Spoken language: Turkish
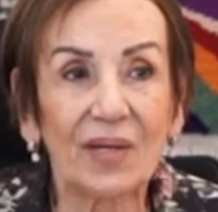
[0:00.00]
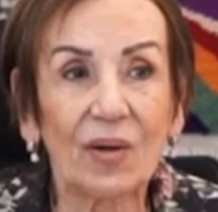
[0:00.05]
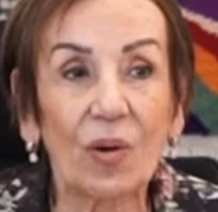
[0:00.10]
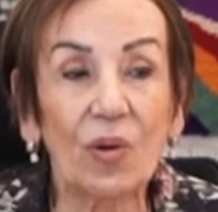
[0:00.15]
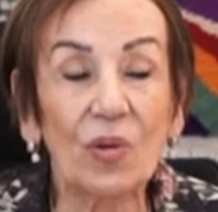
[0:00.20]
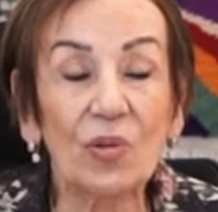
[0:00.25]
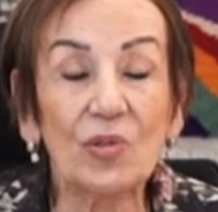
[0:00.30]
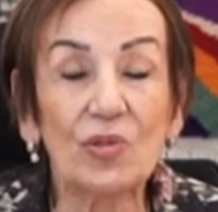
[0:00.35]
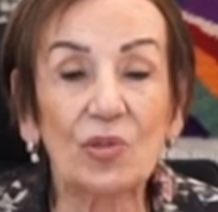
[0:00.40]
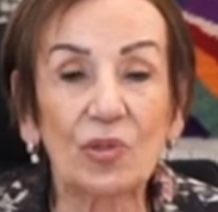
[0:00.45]

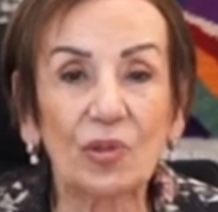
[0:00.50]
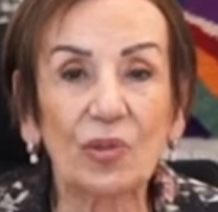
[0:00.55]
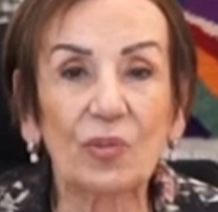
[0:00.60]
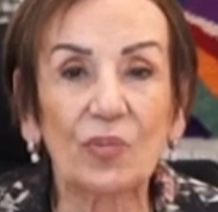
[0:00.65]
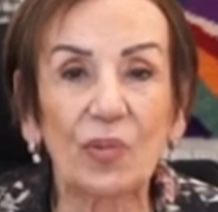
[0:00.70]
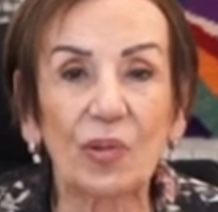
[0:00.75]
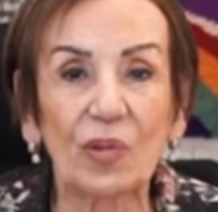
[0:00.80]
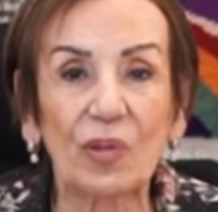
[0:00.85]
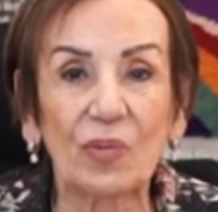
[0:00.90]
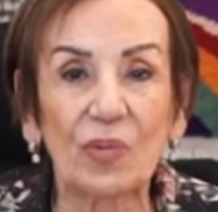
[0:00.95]

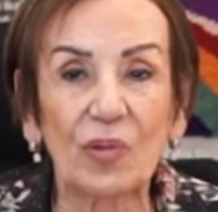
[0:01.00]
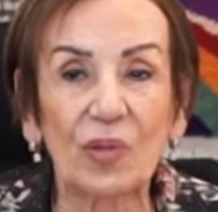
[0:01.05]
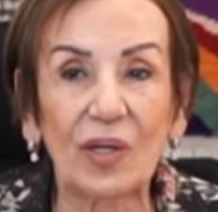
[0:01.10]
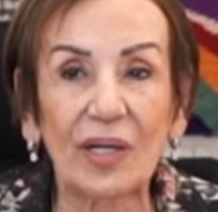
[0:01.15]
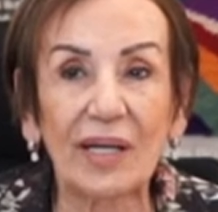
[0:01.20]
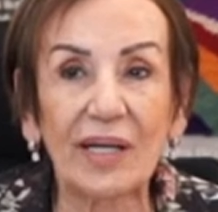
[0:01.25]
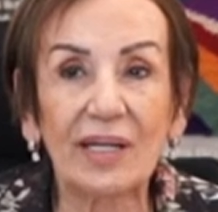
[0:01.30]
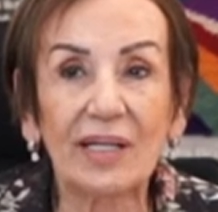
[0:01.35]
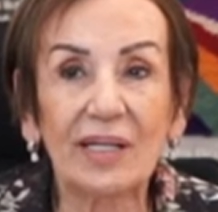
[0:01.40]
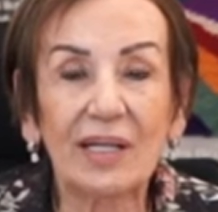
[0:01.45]
oyunculuk
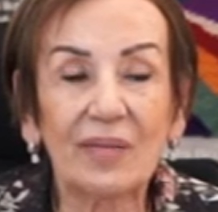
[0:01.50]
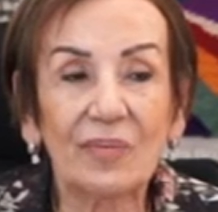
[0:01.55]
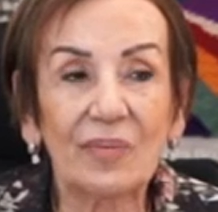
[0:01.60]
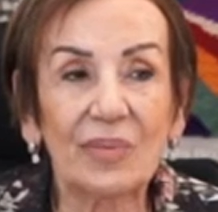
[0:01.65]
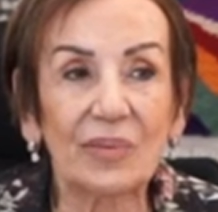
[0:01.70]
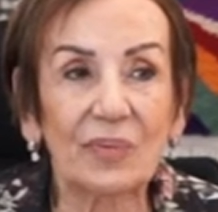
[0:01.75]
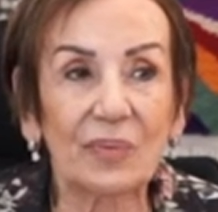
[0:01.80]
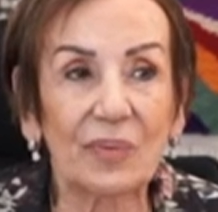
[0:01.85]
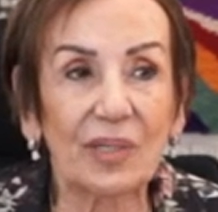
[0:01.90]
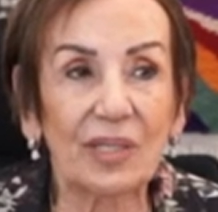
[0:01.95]
bölümüyle
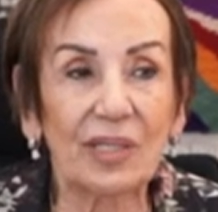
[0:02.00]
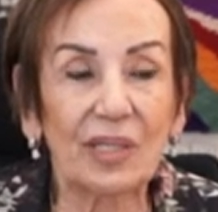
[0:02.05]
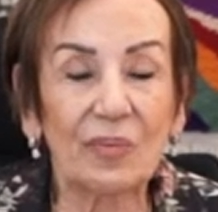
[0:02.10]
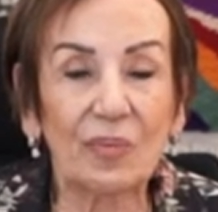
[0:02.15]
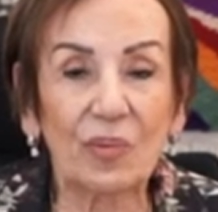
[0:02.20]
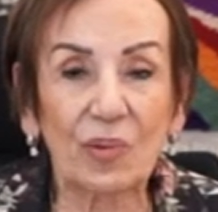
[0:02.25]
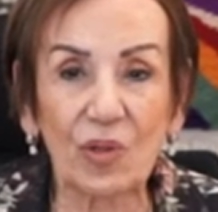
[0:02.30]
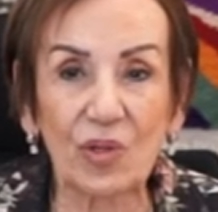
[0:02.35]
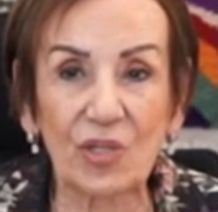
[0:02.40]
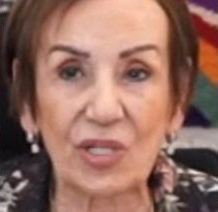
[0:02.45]
bir e,
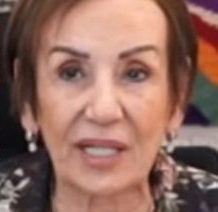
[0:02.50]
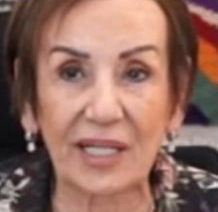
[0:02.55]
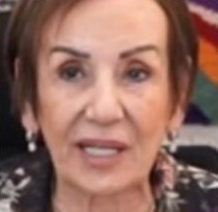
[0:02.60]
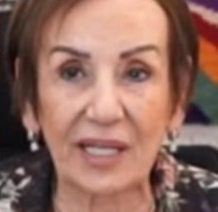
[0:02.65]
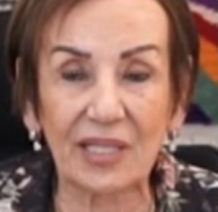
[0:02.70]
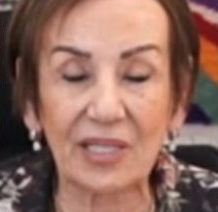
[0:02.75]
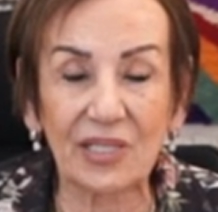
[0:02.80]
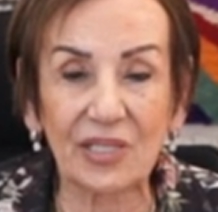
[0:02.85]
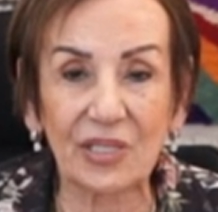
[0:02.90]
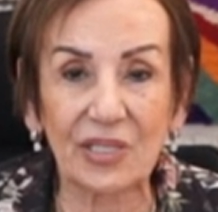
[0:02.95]
proje
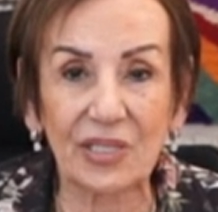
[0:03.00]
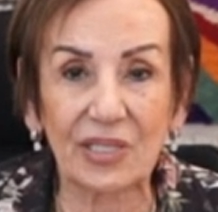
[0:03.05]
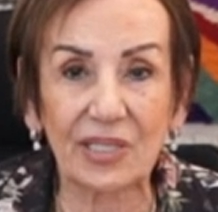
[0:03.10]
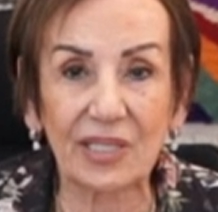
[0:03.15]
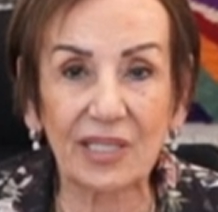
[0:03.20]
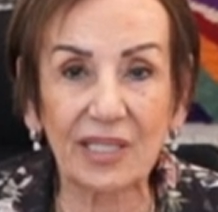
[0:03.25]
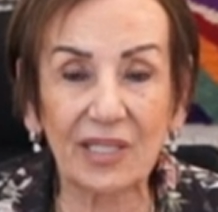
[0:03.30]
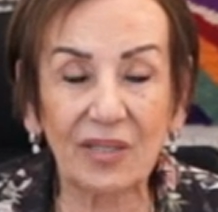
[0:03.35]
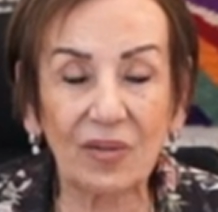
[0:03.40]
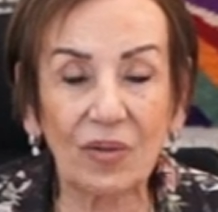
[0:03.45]

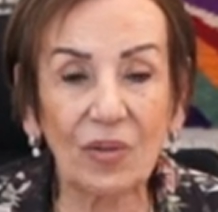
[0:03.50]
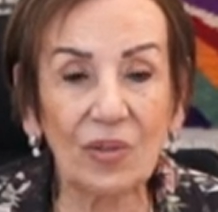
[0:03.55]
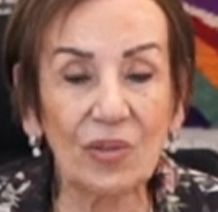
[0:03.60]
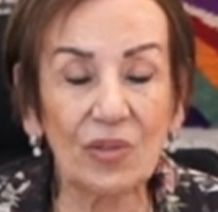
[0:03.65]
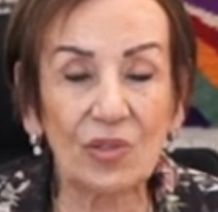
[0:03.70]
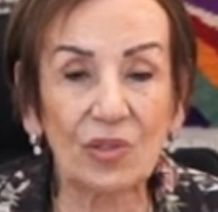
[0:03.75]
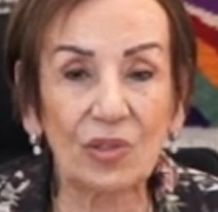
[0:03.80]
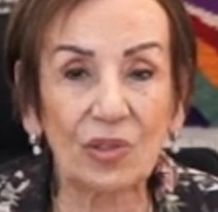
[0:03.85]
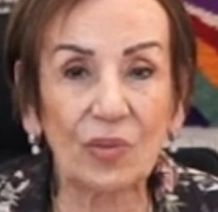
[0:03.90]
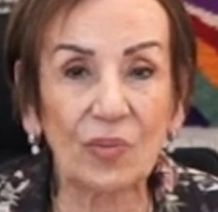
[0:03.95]
geliştirdik.
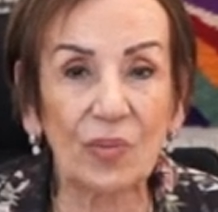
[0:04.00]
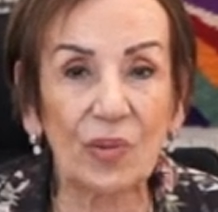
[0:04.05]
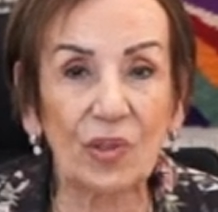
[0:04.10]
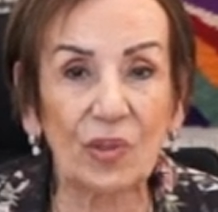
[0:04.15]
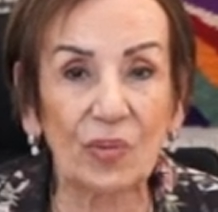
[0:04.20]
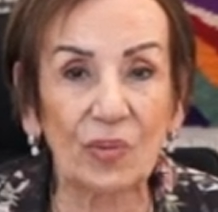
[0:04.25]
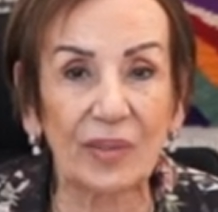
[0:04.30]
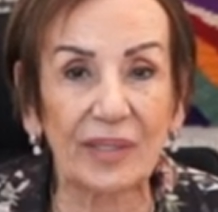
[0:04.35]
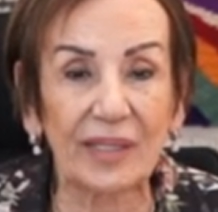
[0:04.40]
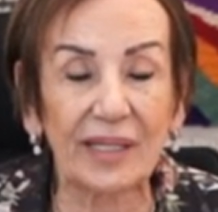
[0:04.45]
Oyunculuk
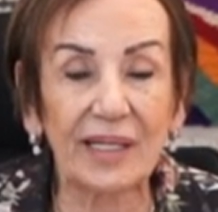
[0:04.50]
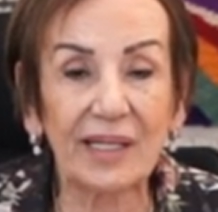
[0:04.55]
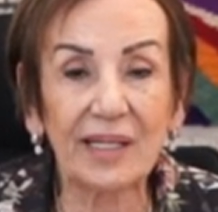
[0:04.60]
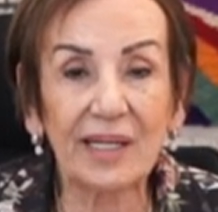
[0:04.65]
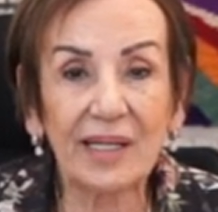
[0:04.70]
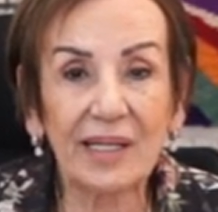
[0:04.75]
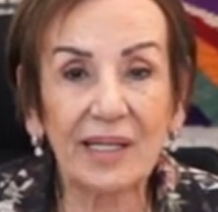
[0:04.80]
bölümünde